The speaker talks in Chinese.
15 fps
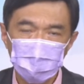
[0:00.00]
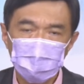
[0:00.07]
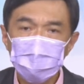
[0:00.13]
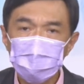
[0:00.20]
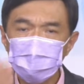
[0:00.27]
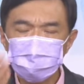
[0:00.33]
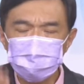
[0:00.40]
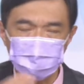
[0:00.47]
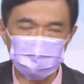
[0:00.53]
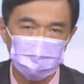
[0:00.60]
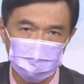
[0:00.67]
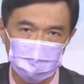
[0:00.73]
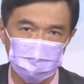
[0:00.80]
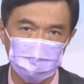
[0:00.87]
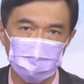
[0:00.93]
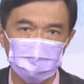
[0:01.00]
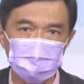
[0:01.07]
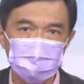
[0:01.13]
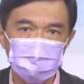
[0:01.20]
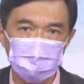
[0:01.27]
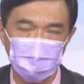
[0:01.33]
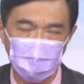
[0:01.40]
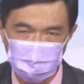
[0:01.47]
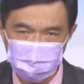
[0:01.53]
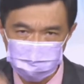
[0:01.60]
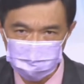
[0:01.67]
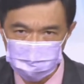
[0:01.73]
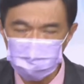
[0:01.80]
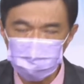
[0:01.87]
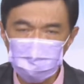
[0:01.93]
你有什么理由来
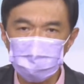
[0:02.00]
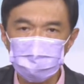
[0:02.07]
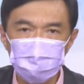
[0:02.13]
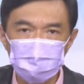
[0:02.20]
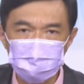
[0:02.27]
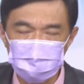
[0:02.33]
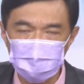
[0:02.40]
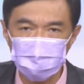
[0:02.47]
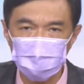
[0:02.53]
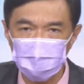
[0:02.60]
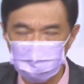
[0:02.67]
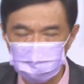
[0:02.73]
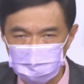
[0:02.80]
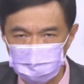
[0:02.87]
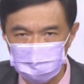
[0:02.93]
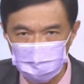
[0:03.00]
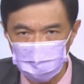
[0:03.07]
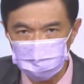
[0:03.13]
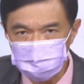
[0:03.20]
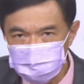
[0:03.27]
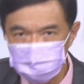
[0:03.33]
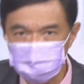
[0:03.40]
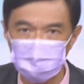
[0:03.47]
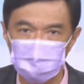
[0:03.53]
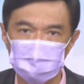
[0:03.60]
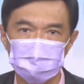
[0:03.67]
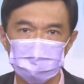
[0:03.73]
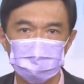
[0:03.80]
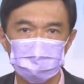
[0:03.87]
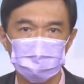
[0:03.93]
支撑说现在要走牛市的
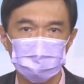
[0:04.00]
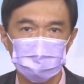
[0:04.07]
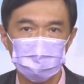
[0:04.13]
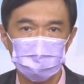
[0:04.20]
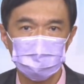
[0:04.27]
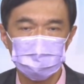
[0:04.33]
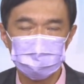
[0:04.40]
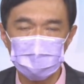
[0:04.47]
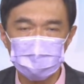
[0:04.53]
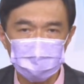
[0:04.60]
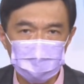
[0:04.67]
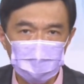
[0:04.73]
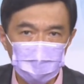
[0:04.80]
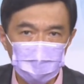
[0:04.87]
这样的一个